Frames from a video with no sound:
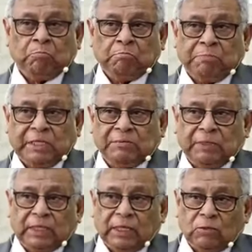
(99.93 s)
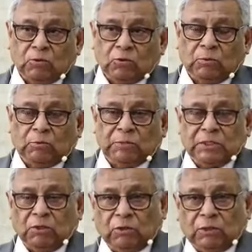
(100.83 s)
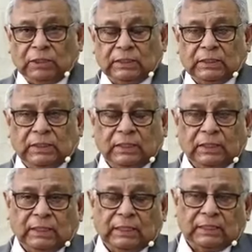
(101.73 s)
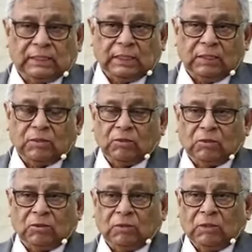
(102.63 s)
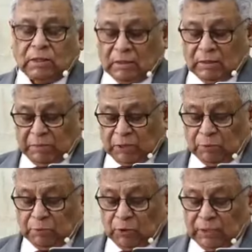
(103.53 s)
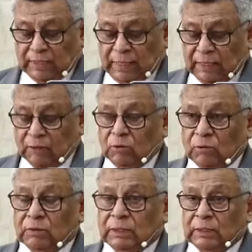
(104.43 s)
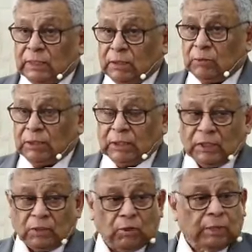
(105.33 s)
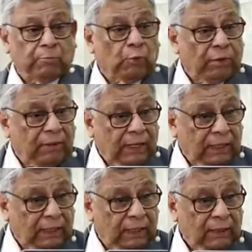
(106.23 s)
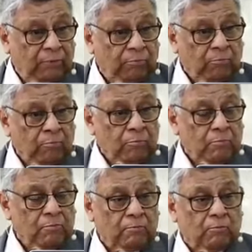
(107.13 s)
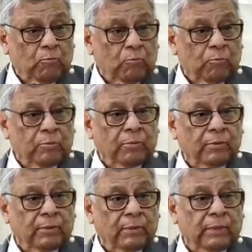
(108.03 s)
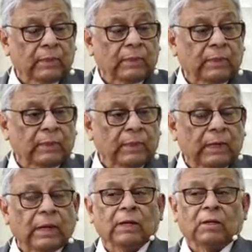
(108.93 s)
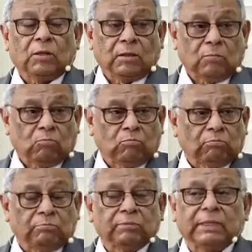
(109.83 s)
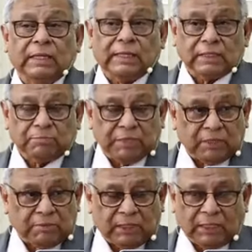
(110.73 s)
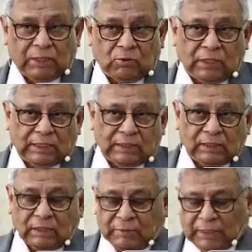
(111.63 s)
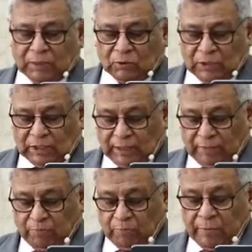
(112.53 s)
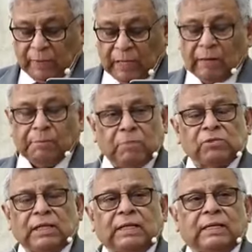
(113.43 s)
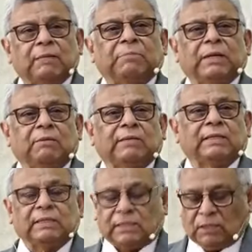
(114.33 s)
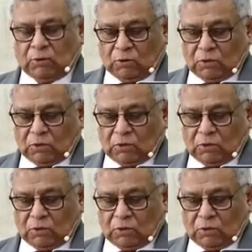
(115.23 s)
presbiterios como misiones, el centro, metropolitano y tengo entendido que Puebla. vamos a hacer nueve diez presbiterios. Diez presbiterios. Gracias, hermana Yolita. Vamos a leer la palabra del Señor.